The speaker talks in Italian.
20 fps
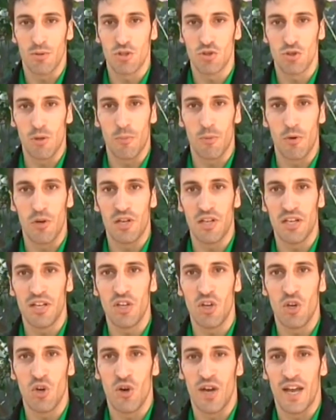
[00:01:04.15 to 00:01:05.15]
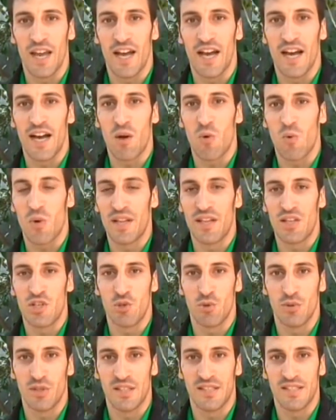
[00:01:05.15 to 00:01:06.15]
ho detto il Policlinico è a
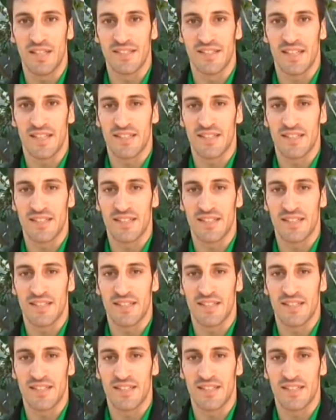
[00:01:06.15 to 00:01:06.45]
45 di distanza,